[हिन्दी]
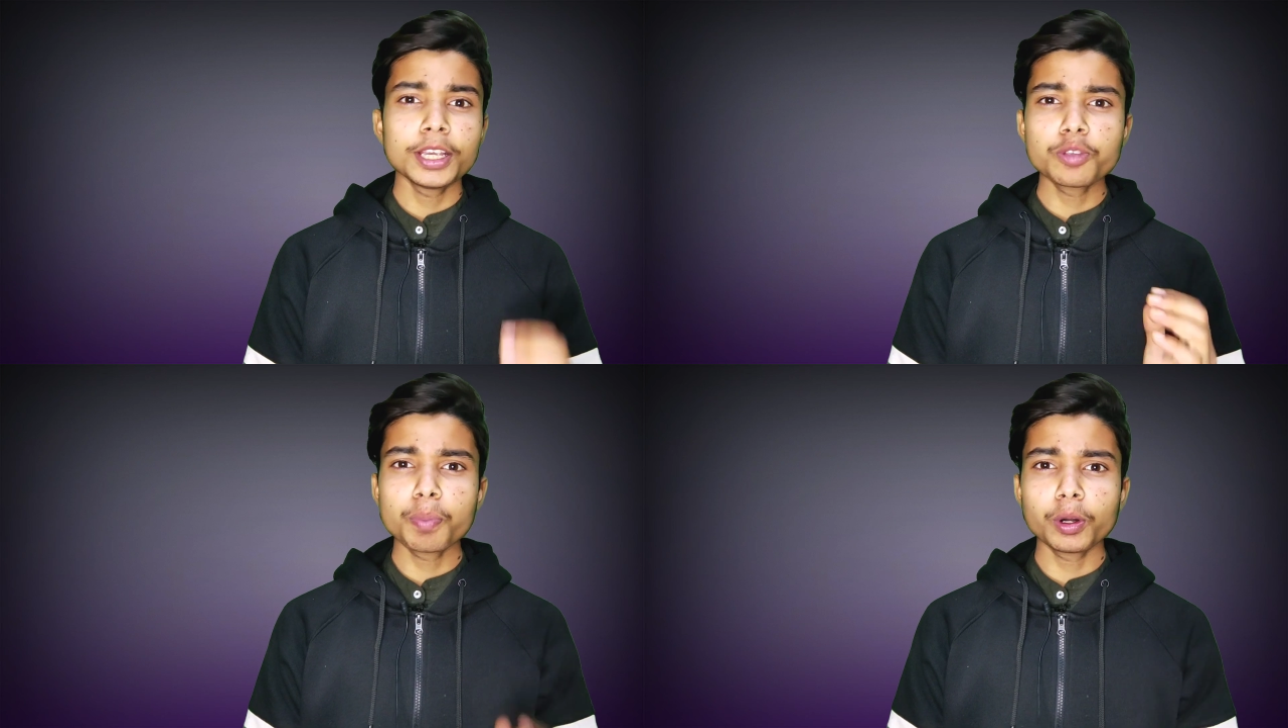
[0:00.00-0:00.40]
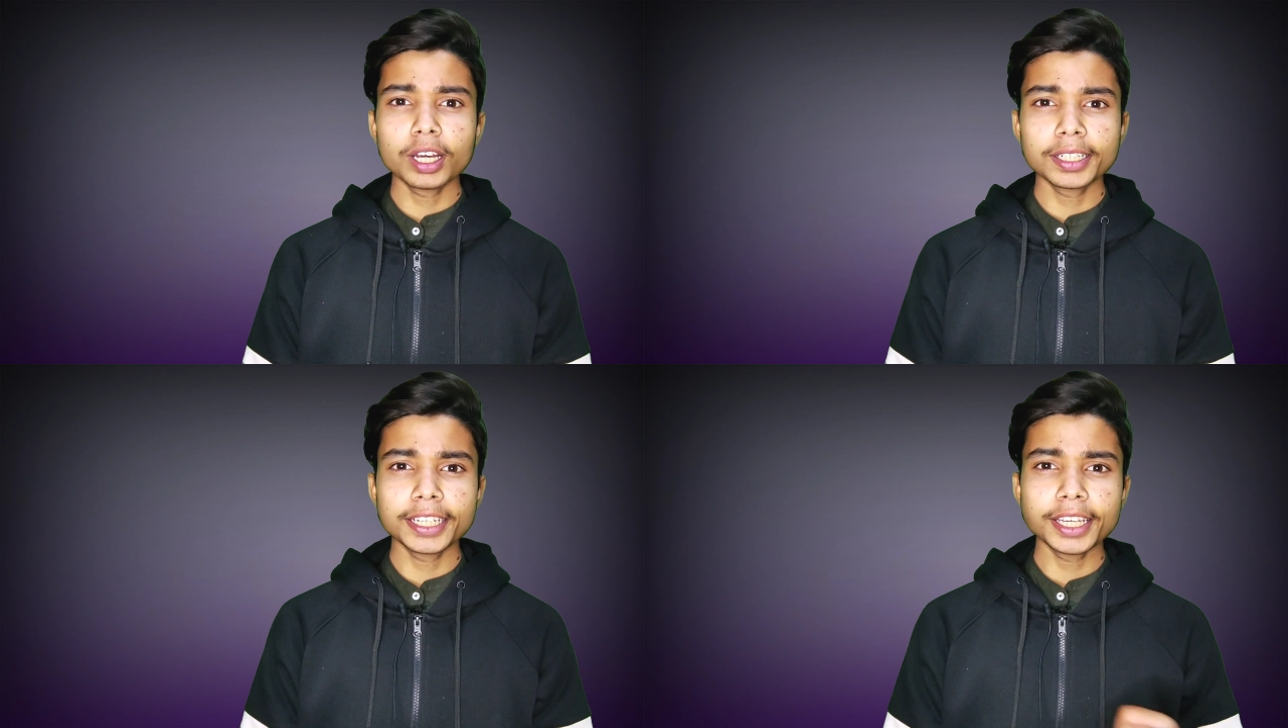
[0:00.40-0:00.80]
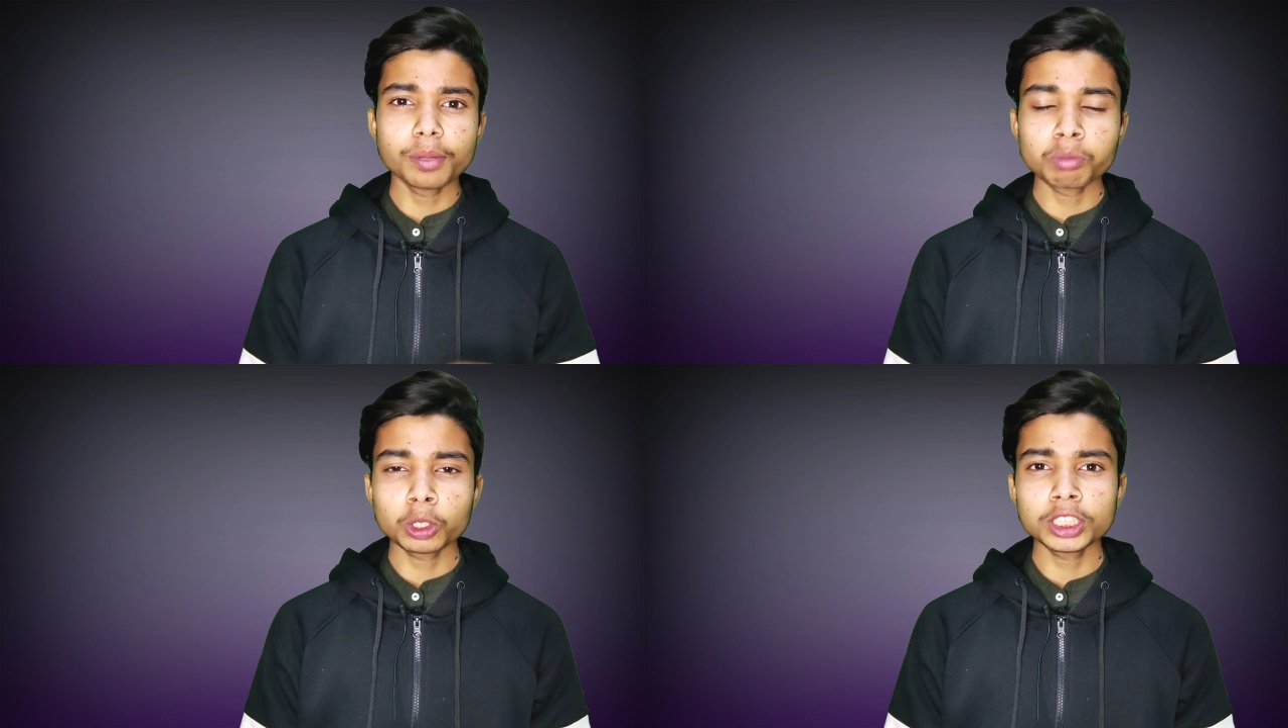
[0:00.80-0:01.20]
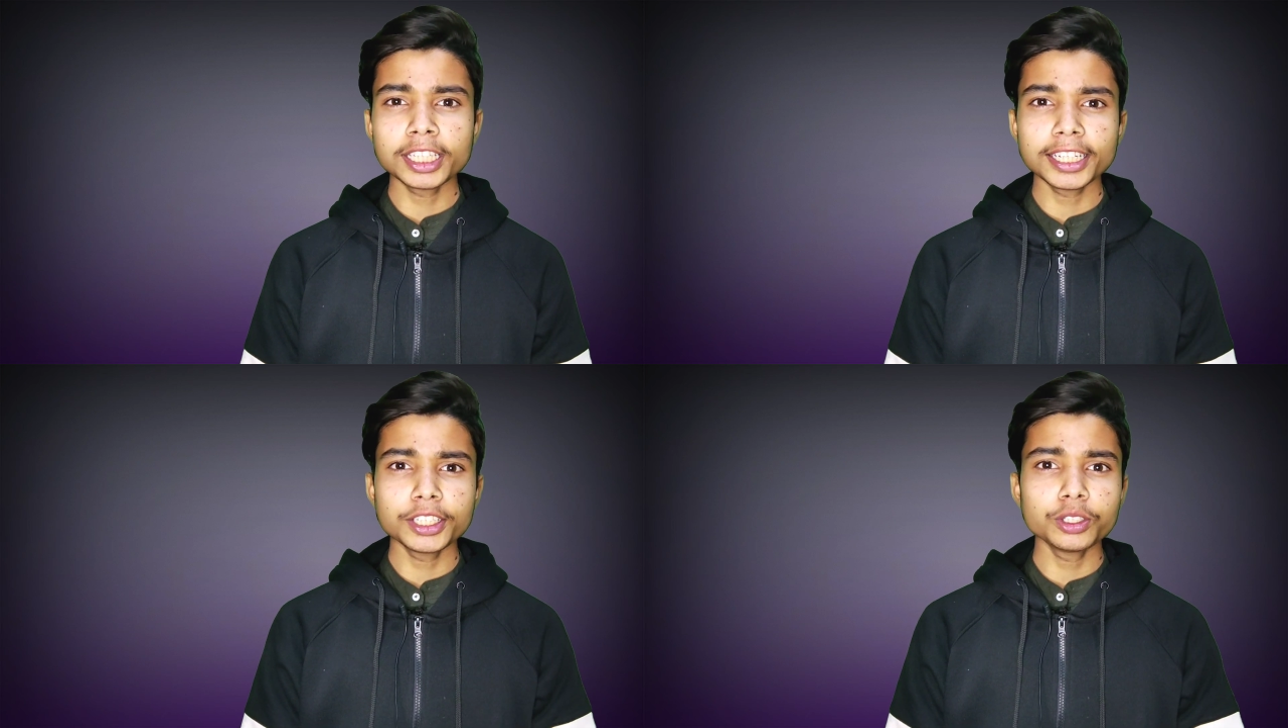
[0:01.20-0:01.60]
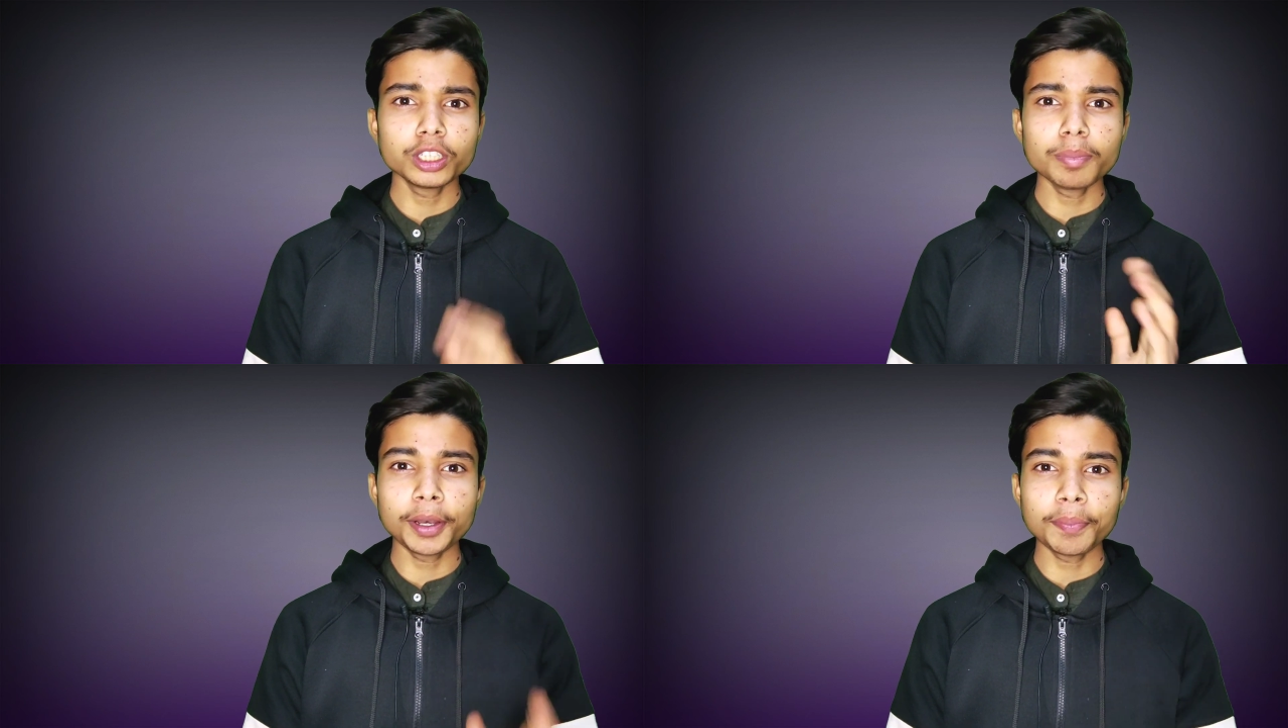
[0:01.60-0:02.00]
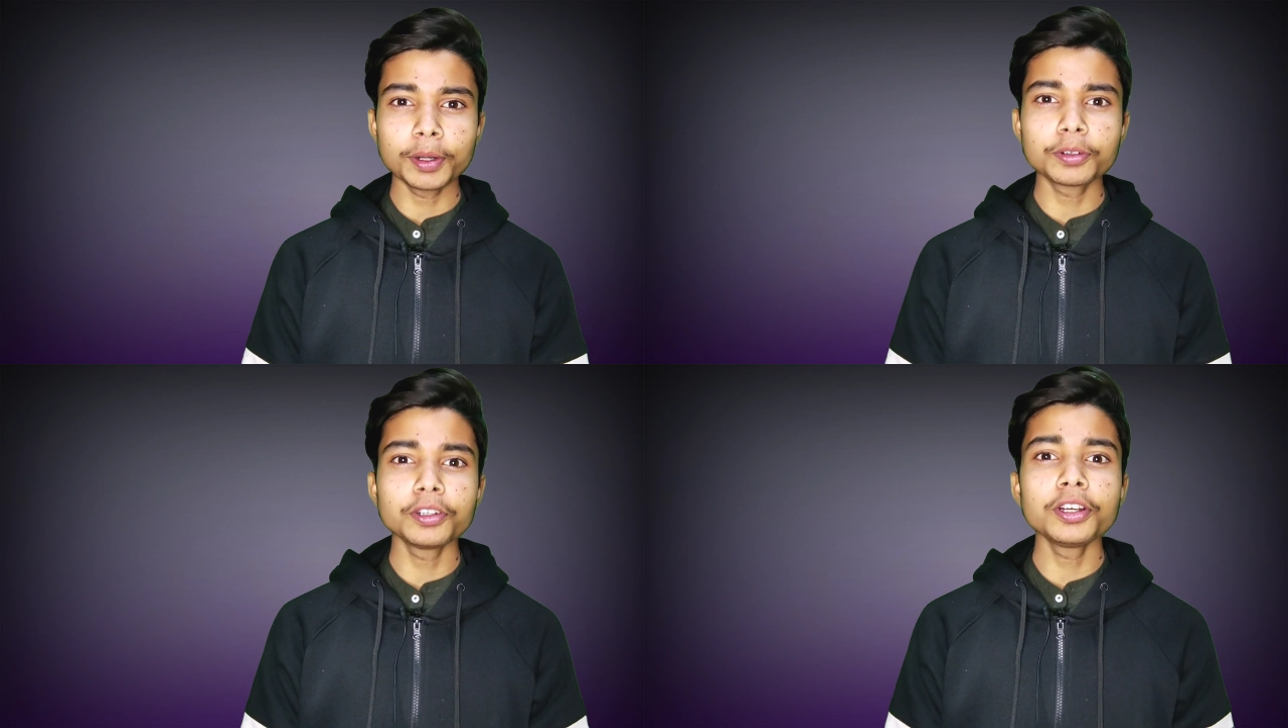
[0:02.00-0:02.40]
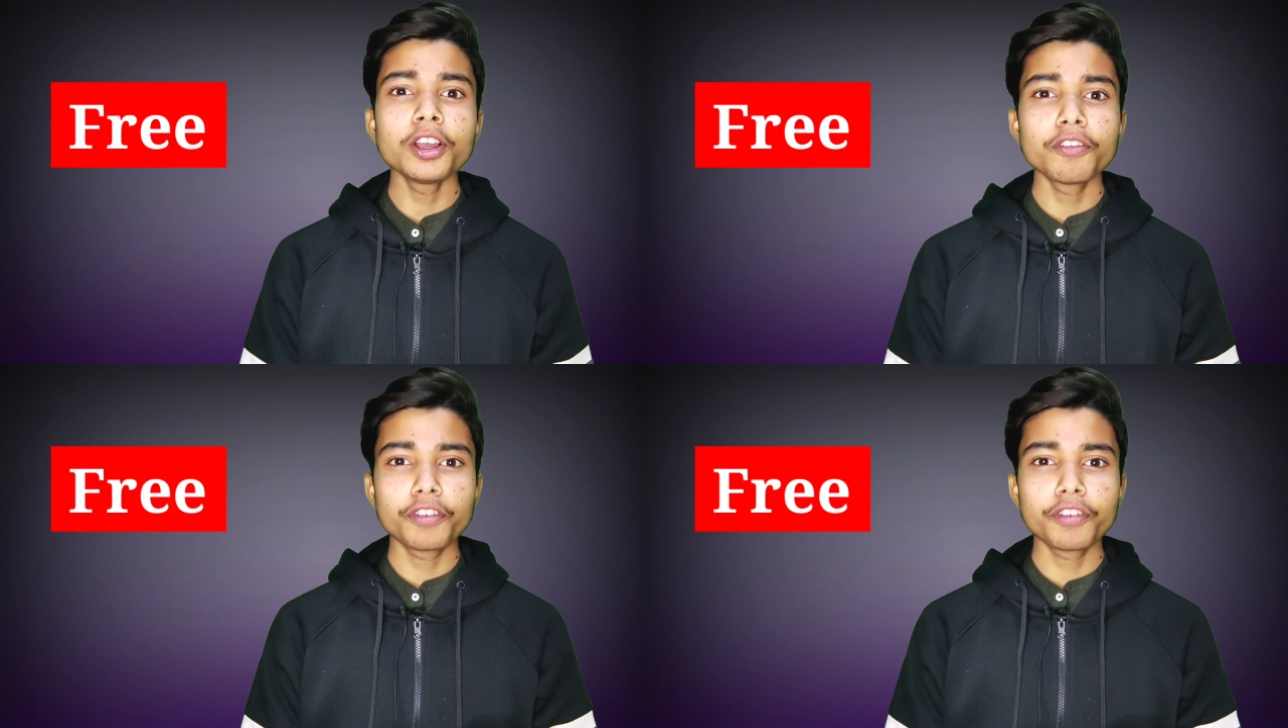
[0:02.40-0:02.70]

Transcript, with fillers: इस प्रोडक्ट की अनबॉक्सिंग देखी जो कि मैंने बिल्कुल